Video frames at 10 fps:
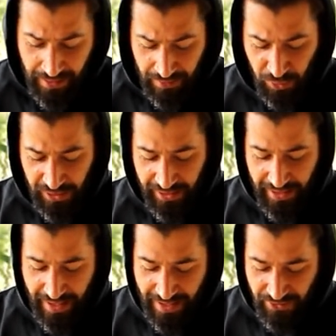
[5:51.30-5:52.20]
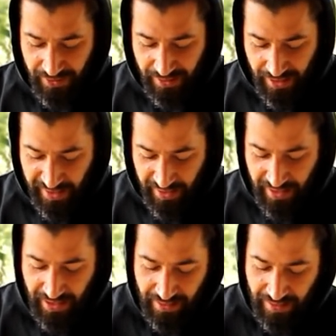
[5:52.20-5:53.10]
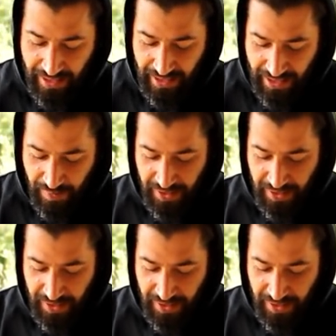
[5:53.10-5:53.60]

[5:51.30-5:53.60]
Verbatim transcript: tutti gli ingranaggi interni del,